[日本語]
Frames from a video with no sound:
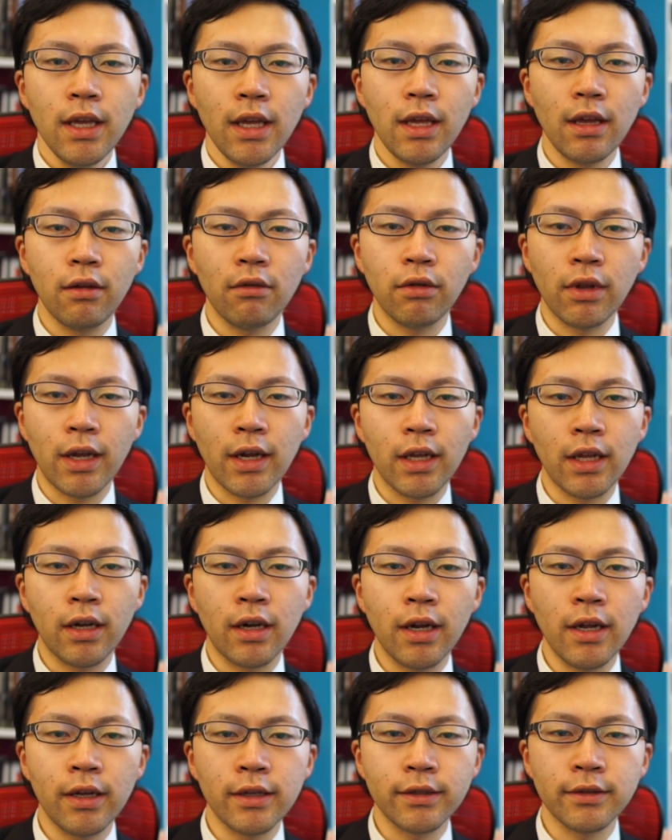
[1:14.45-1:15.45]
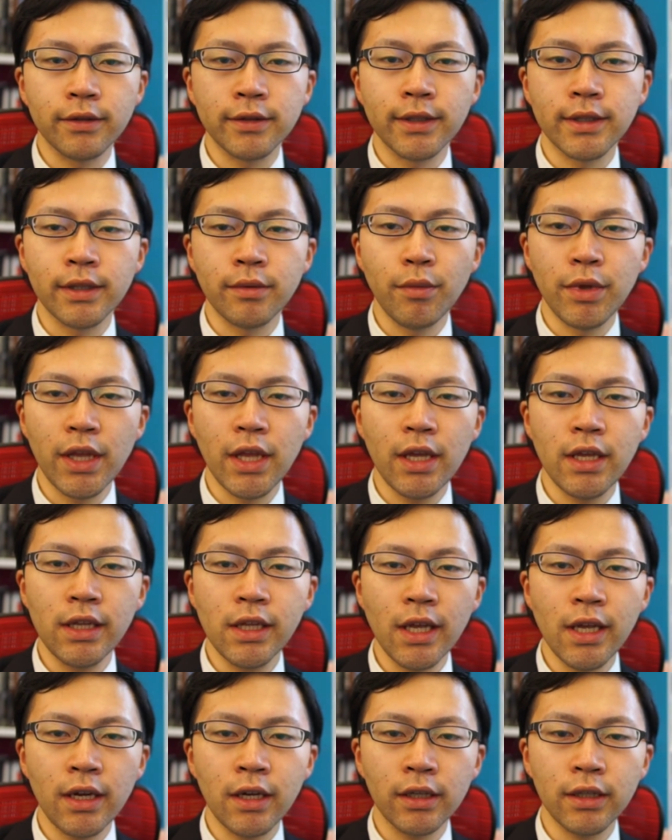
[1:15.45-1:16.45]
えこれから開発を進めていき
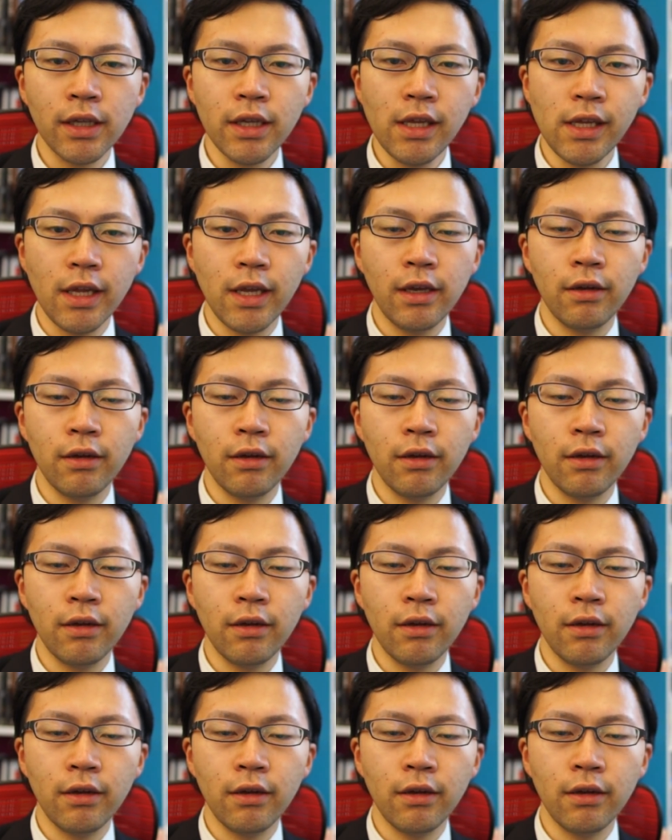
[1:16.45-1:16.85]
たい方に、